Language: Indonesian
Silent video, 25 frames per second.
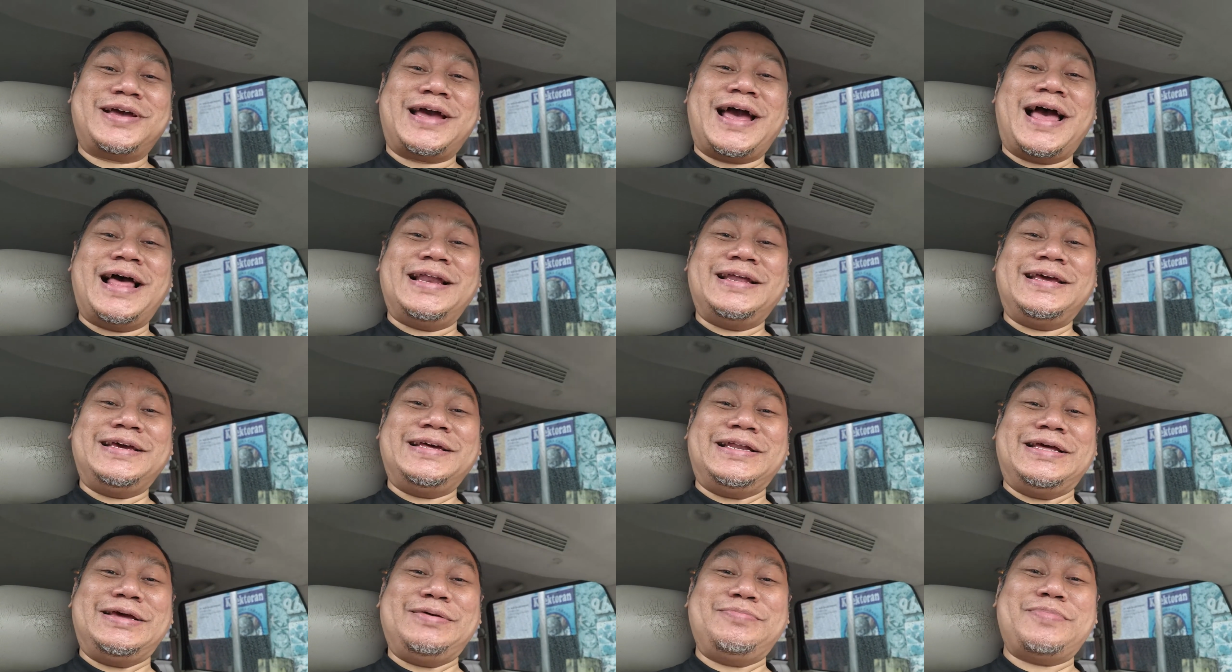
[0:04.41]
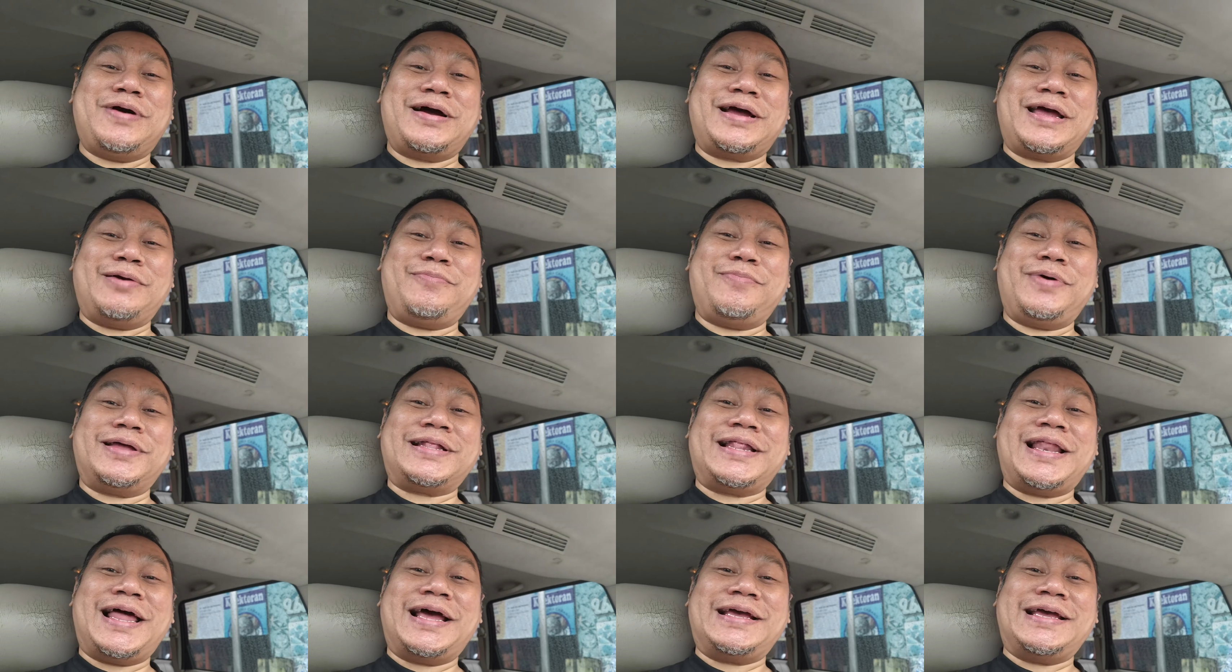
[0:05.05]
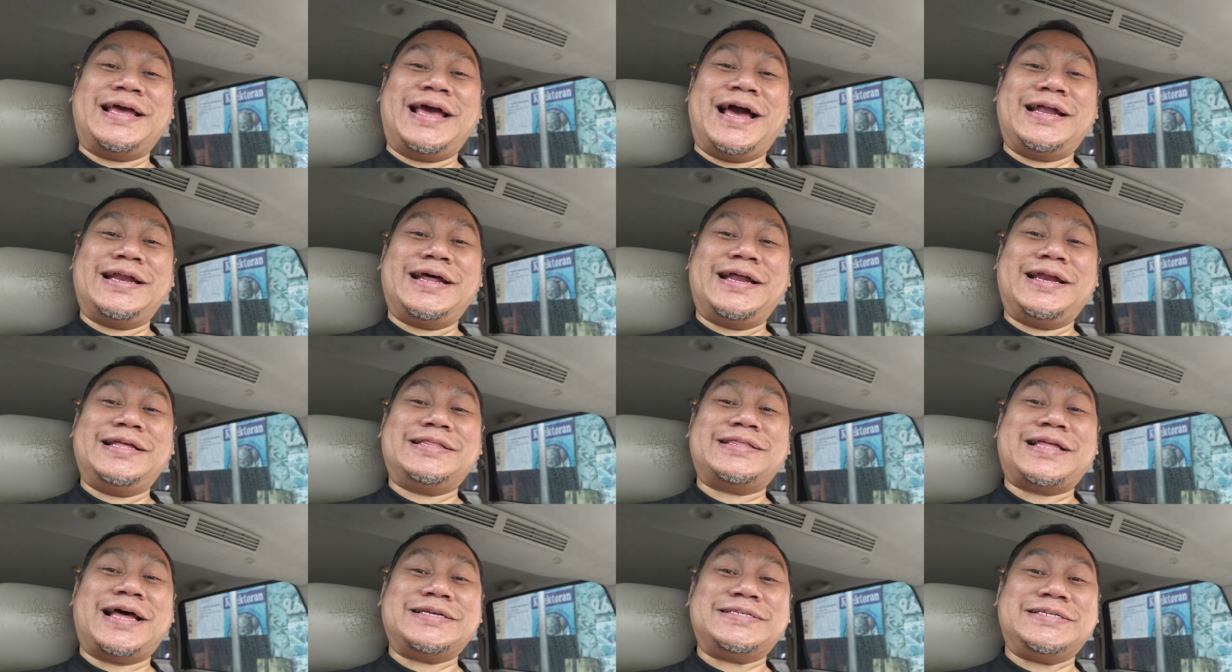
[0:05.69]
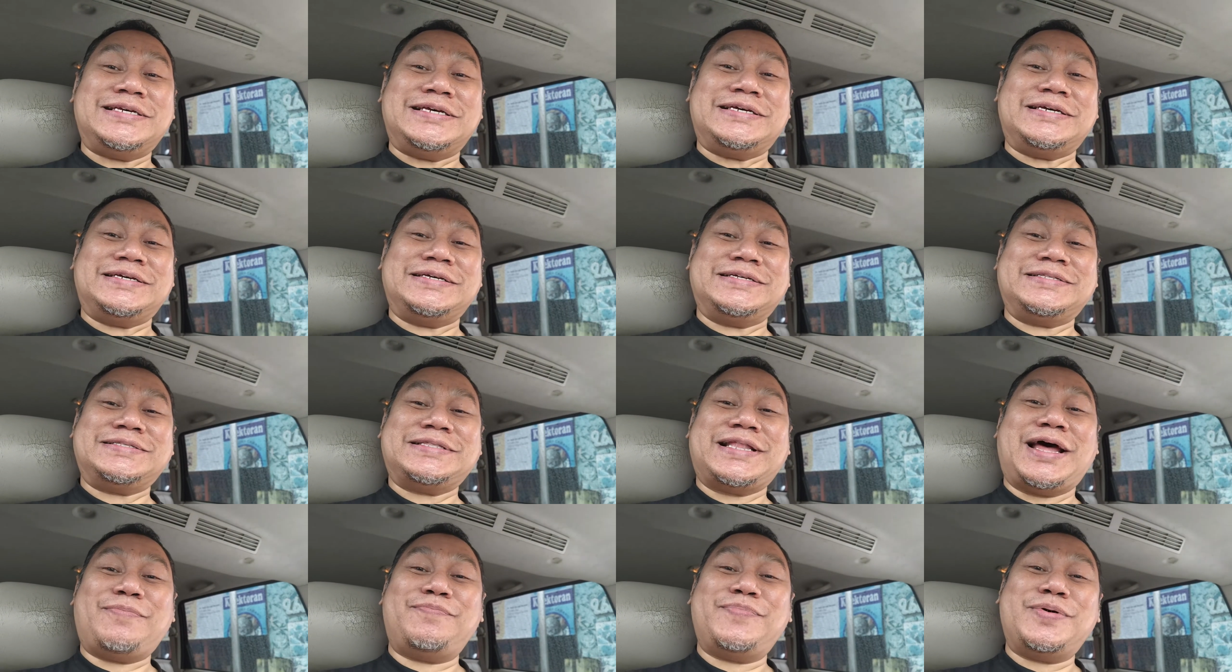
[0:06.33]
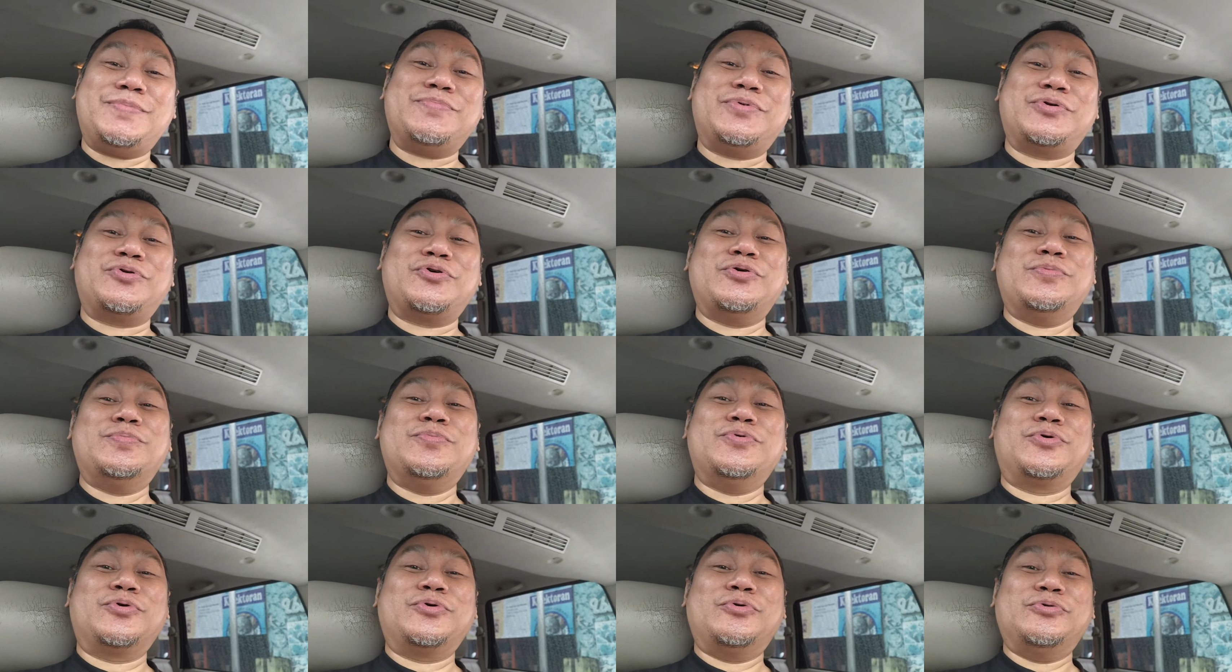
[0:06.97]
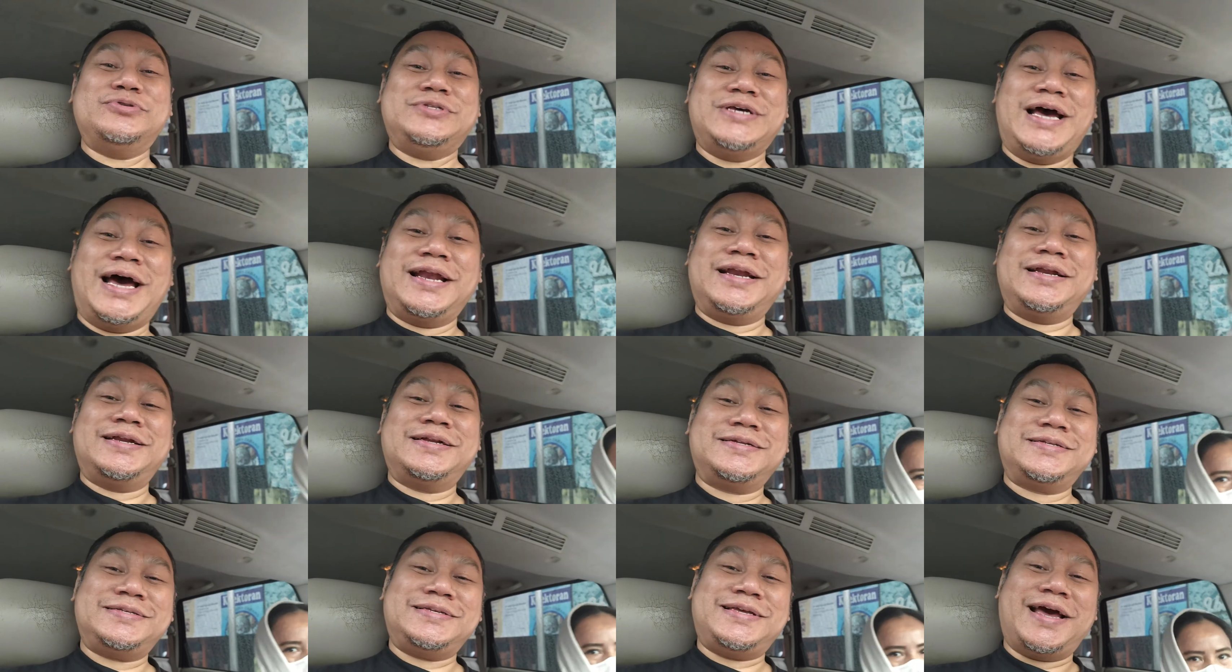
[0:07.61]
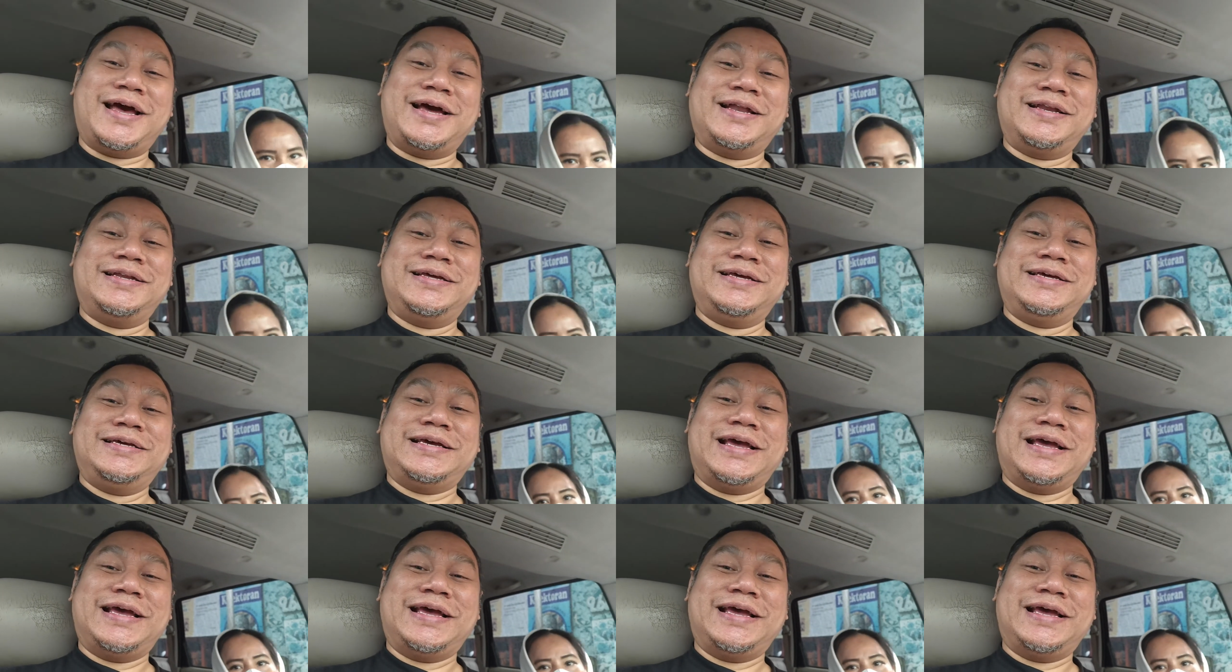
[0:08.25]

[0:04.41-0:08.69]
Kali ini Bang Emet lagi ada di Tasik, tapi berhubung hujan, jadi